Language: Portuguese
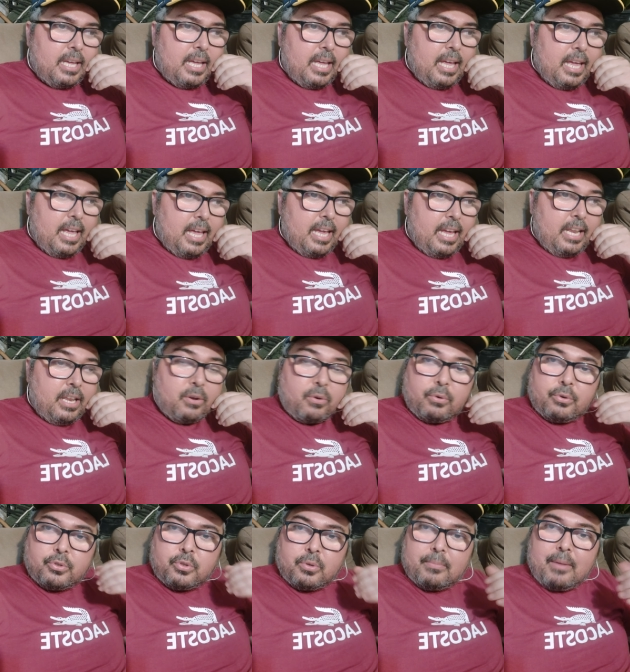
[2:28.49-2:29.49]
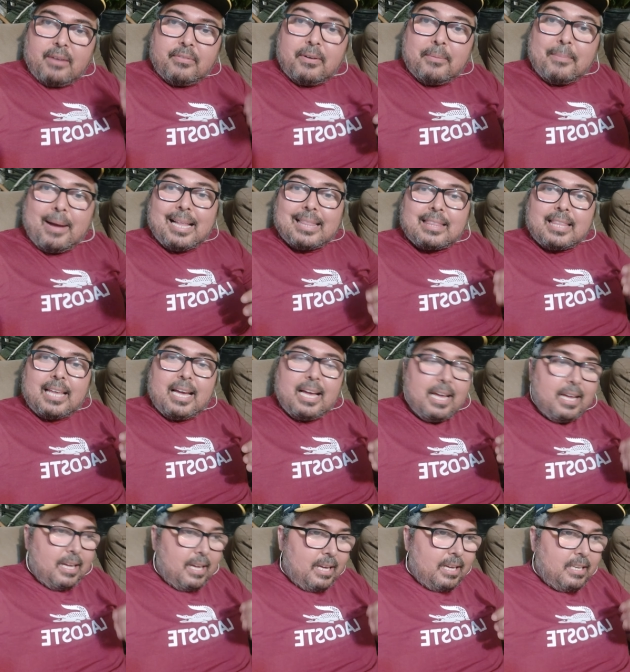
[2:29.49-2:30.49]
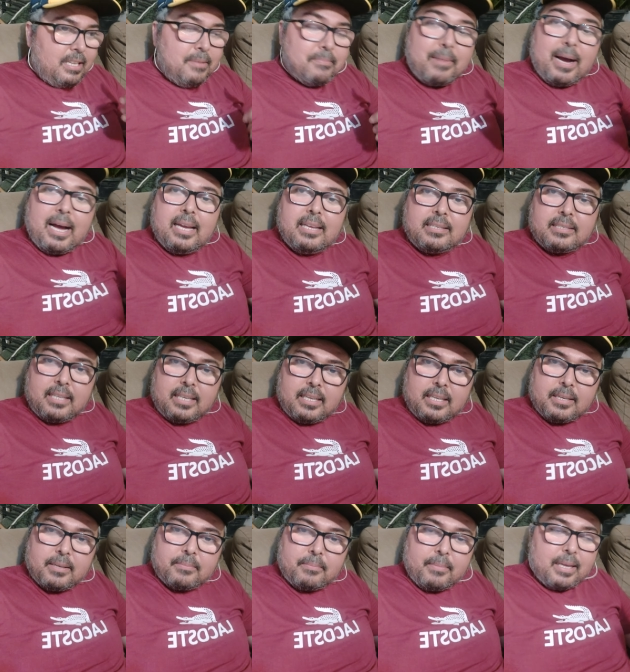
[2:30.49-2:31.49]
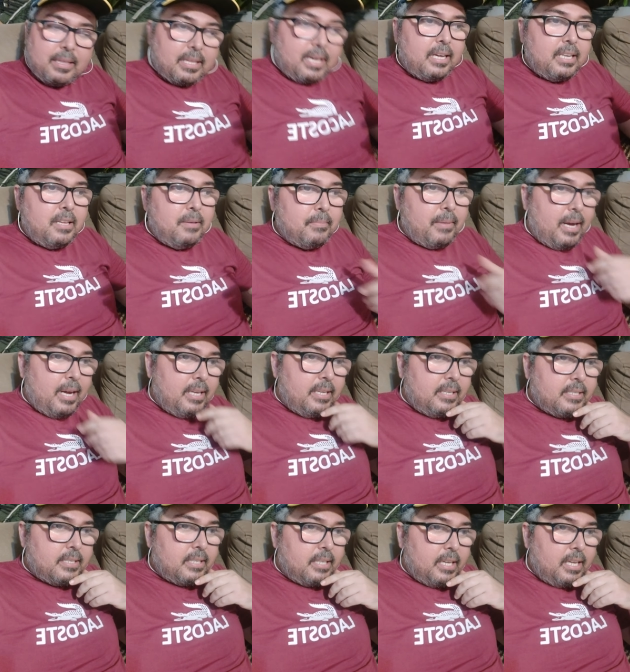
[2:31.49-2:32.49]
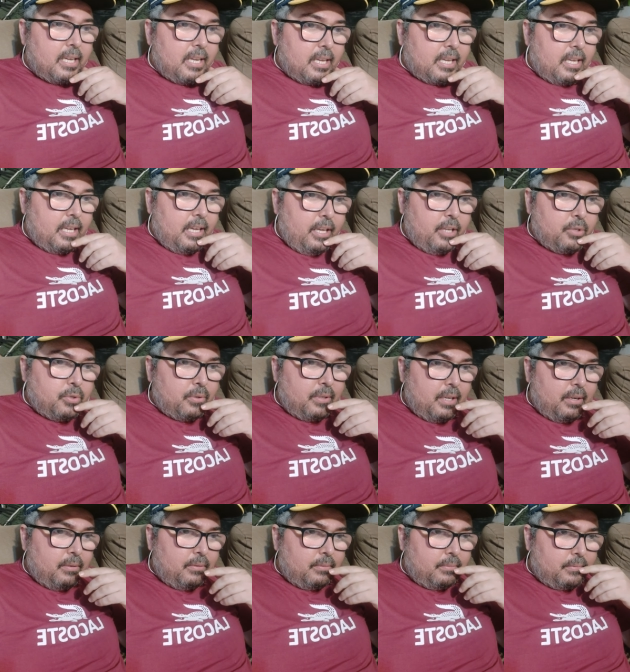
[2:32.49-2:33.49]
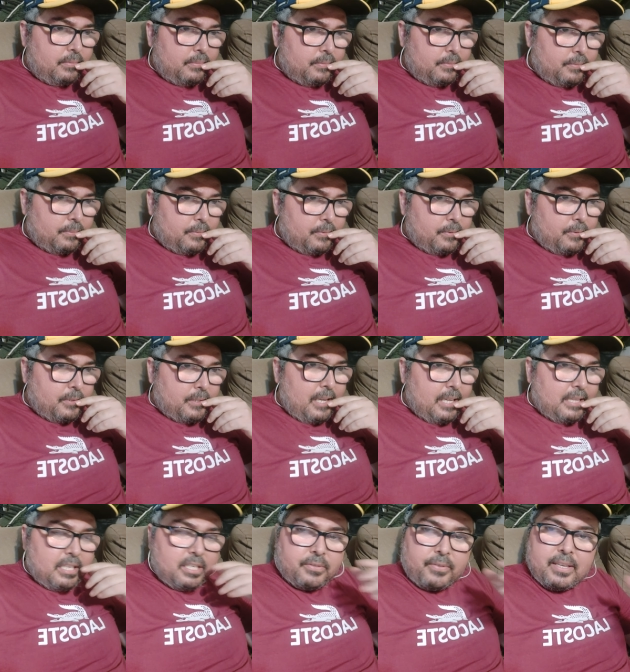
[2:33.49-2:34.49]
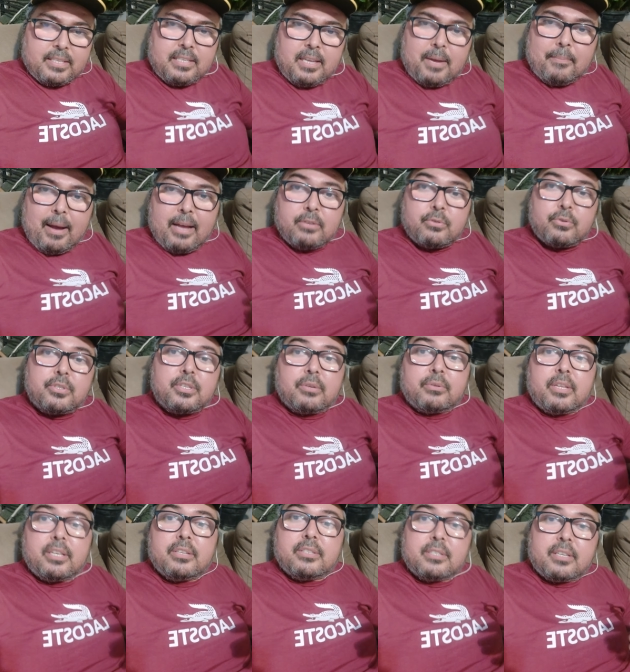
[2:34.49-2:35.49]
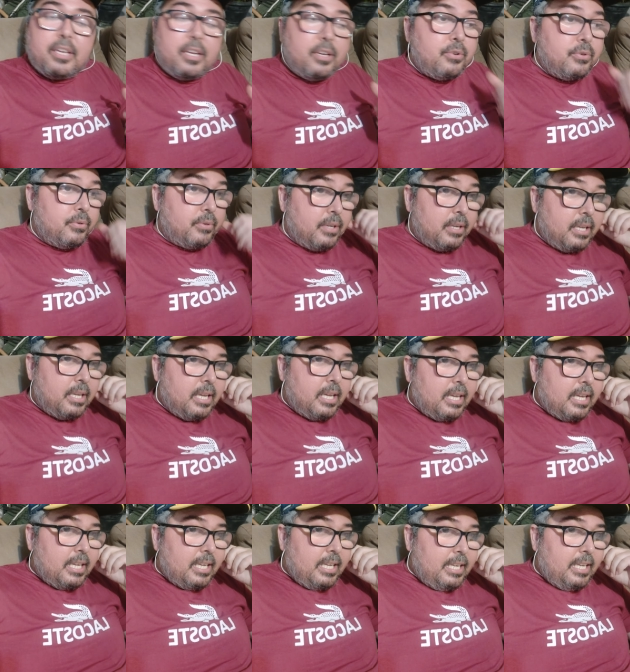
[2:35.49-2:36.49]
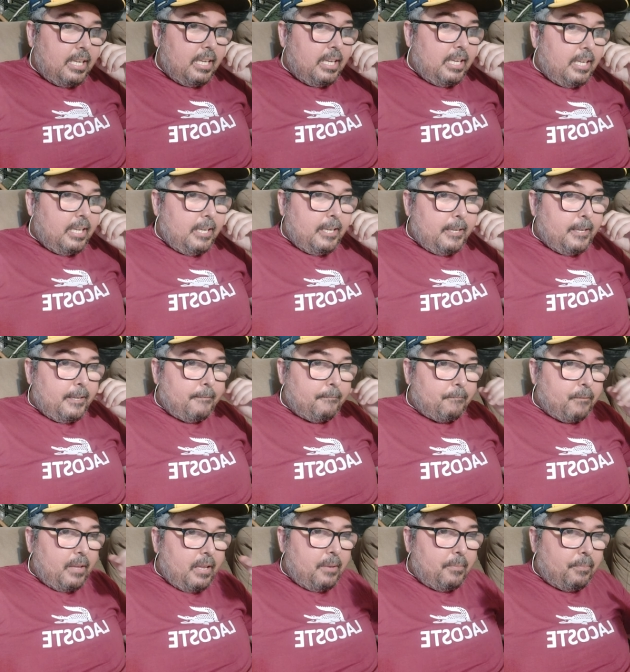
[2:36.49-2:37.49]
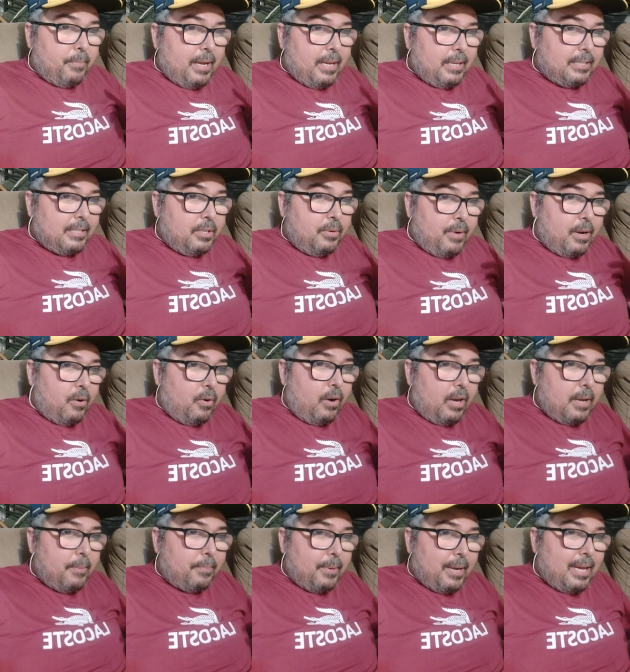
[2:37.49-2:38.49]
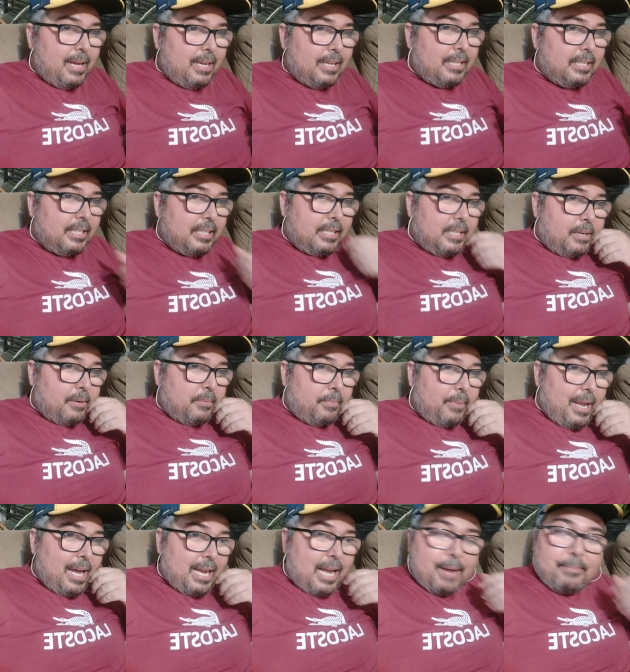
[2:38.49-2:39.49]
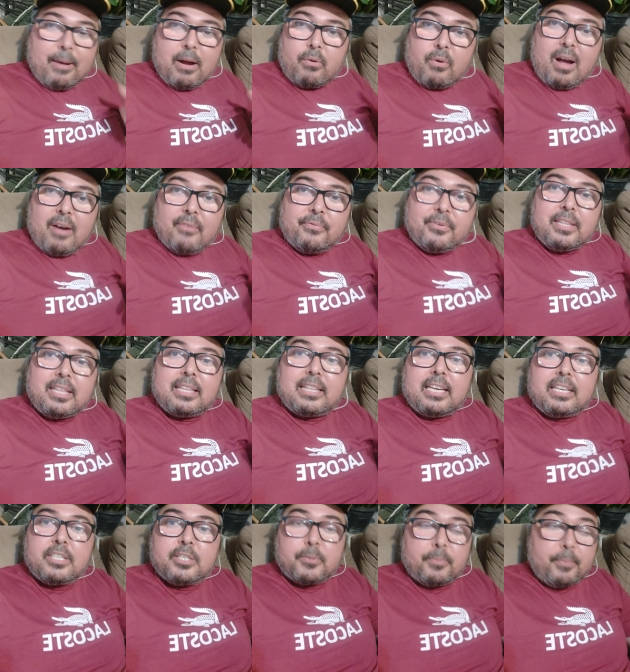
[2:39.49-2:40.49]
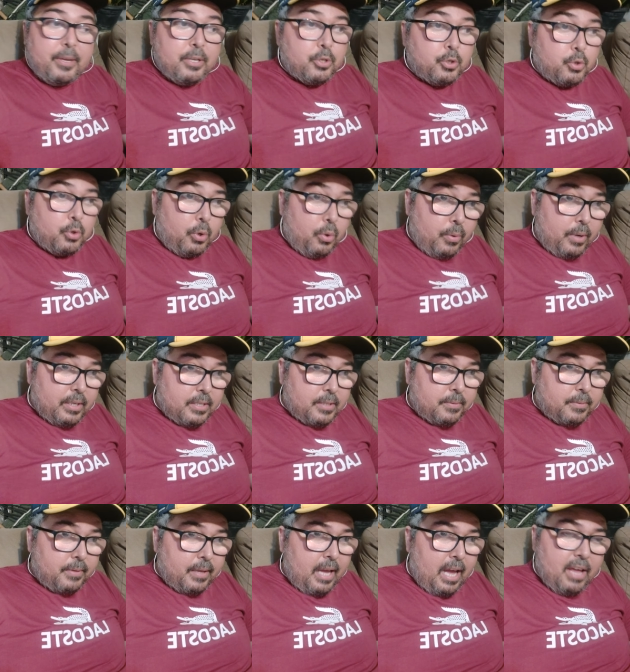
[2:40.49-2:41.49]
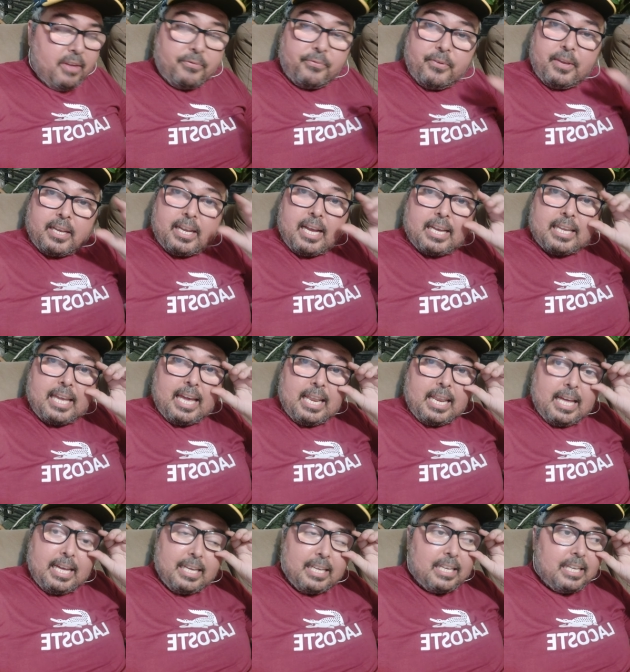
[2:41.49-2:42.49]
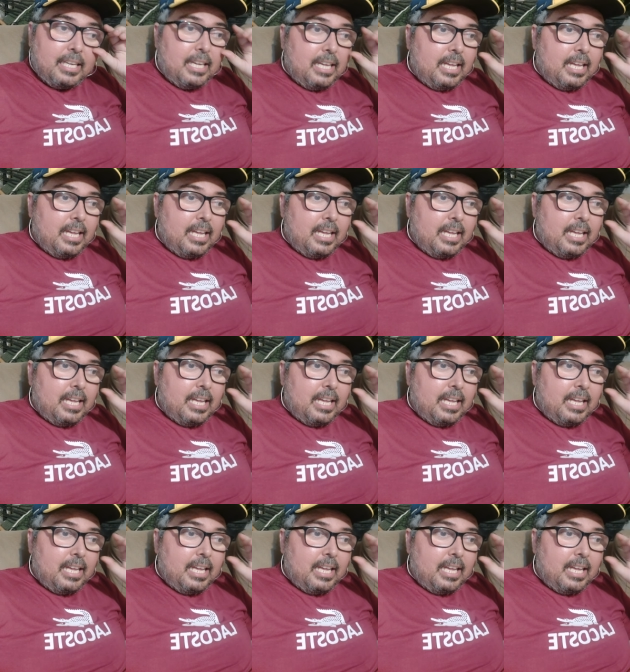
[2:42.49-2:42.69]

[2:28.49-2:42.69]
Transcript: é, ele costumava matar animais, né? Matar animais. E isso não satisfazia mais o seu desejo. E ele partiu agora para acabar com a vida das pessoas. Aí fica aquela